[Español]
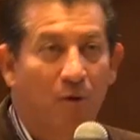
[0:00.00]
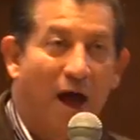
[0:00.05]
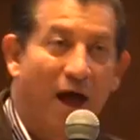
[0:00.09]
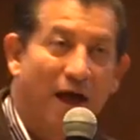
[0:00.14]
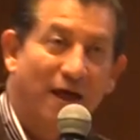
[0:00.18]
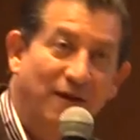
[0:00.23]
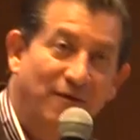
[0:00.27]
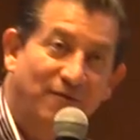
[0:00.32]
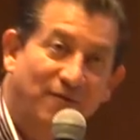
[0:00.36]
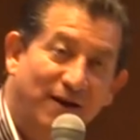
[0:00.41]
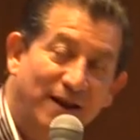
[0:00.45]
a
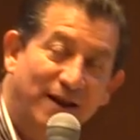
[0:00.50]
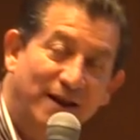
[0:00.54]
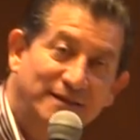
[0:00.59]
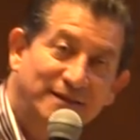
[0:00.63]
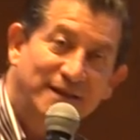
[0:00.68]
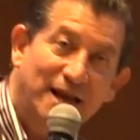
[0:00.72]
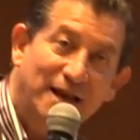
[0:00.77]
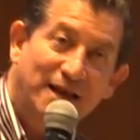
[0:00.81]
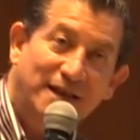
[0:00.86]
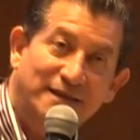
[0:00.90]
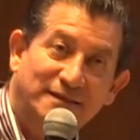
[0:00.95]

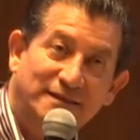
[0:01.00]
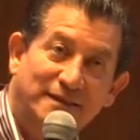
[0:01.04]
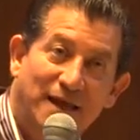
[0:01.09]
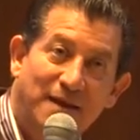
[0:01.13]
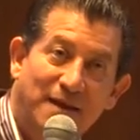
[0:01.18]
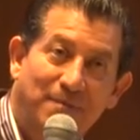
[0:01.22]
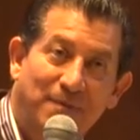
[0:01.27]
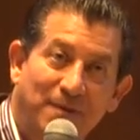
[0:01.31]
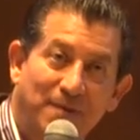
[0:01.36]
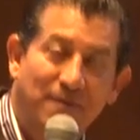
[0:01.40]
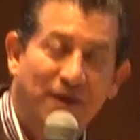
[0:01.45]
diferencia del que está
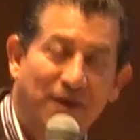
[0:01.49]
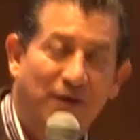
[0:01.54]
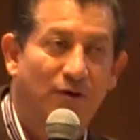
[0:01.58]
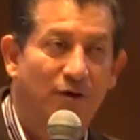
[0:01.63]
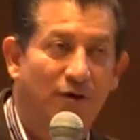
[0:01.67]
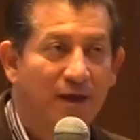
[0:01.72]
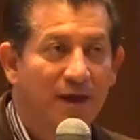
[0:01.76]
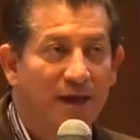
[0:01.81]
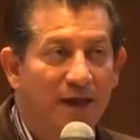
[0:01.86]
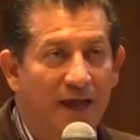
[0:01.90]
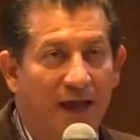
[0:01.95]
deprimido,
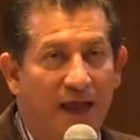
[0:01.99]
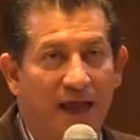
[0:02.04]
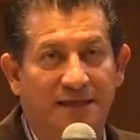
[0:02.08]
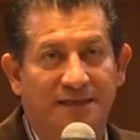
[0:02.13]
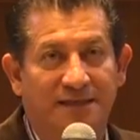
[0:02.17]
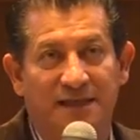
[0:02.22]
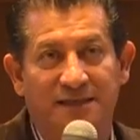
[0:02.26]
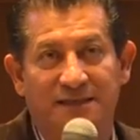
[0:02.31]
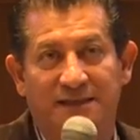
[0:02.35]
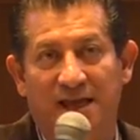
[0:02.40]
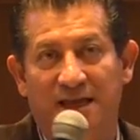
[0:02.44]
él
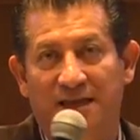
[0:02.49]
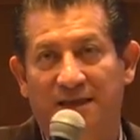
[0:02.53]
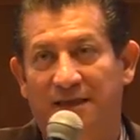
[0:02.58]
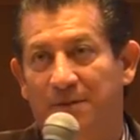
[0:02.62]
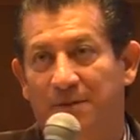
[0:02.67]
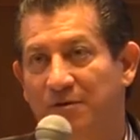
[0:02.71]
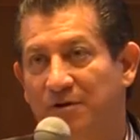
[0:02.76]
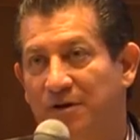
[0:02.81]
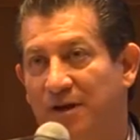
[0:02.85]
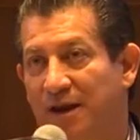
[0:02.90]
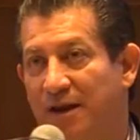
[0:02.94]
se siente
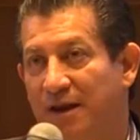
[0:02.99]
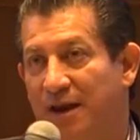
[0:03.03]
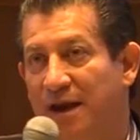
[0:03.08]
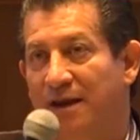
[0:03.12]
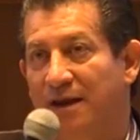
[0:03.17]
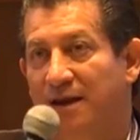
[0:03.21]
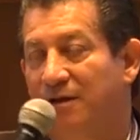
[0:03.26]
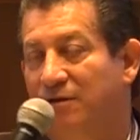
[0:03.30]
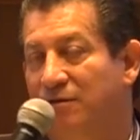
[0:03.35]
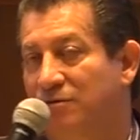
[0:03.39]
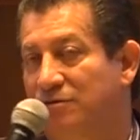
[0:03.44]
muy
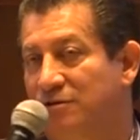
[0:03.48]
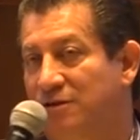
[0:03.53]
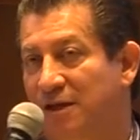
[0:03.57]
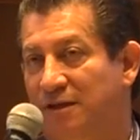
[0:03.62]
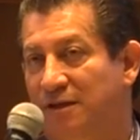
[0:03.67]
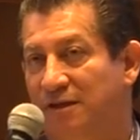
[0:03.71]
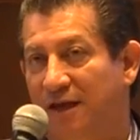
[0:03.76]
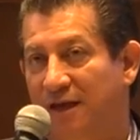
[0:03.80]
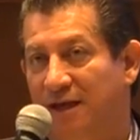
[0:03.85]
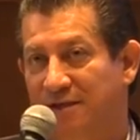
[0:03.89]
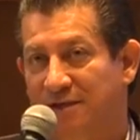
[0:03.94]
enérgico,
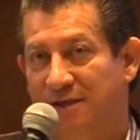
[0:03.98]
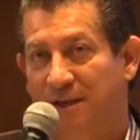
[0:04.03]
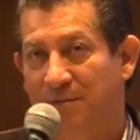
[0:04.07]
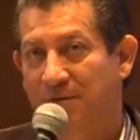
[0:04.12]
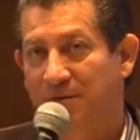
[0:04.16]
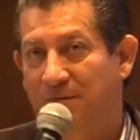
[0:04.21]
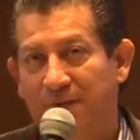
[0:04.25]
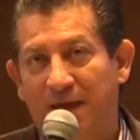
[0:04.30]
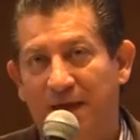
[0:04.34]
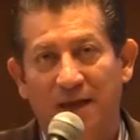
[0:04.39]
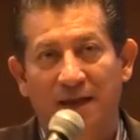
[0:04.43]
siente que está
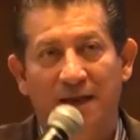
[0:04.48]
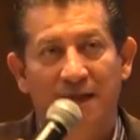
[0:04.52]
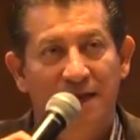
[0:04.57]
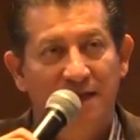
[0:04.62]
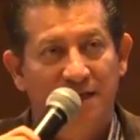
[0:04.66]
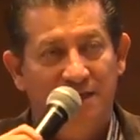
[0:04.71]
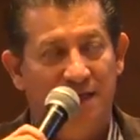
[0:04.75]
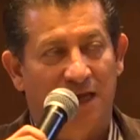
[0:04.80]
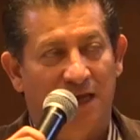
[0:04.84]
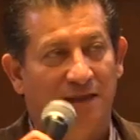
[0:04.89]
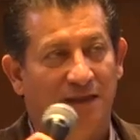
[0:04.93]
muy bien,
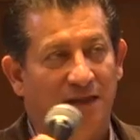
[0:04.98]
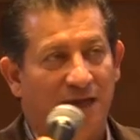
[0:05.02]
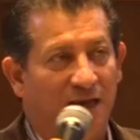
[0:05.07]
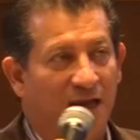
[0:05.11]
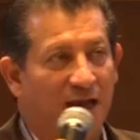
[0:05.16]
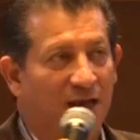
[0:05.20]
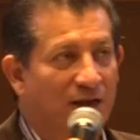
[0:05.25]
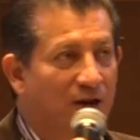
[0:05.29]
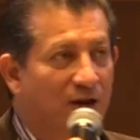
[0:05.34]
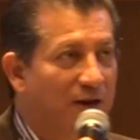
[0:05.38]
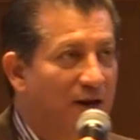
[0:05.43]
siente que
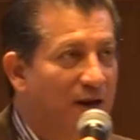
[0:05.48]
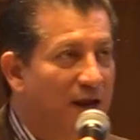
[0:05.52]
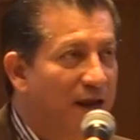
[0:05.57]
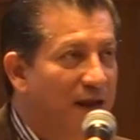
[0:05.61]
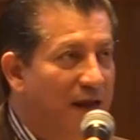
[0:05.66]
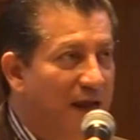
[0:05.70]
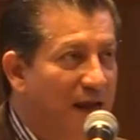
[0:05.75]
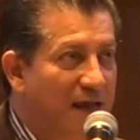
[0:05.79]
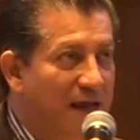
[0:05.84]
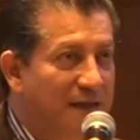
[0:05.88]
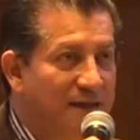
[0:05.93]

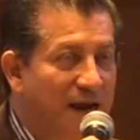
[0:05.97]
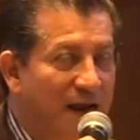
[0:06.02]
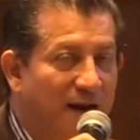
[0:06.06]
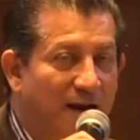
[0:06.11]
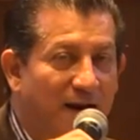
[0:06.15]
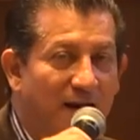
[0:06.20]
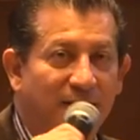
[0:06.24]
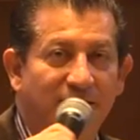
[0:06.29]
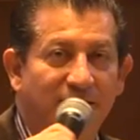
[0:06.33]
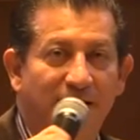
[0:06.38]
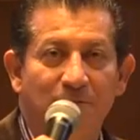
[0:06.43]
él es el
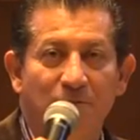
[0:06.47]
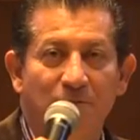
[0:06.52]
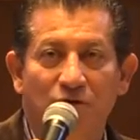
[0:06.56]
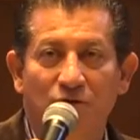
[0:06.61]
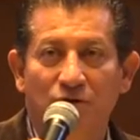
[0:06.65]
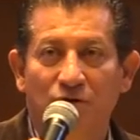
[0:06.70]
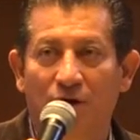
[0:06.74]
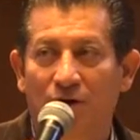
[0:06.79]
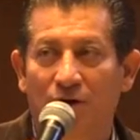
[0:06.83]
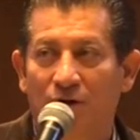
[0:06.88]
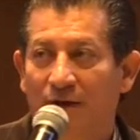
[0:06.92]
rey del
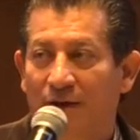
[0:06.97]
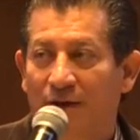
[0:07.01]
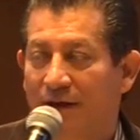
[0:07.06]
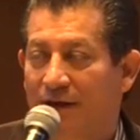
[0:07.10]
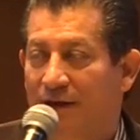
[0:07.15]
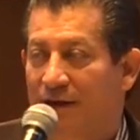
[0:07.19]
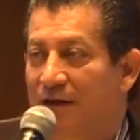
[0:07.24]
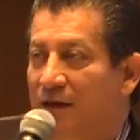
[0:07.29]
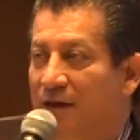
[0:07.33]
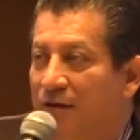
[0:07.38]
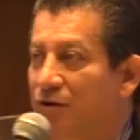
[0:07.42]
mundo.
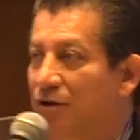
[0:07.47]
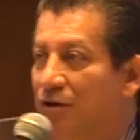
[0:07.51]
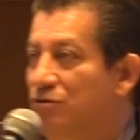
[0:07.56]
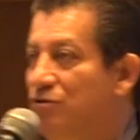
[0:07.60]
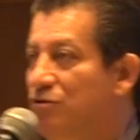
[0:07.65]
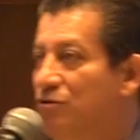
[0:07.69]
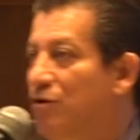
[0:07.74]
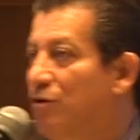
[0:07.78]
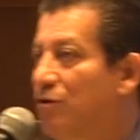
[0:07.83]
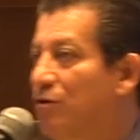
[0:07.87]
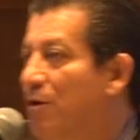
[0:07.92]
Y entonces
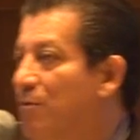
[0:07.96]
uno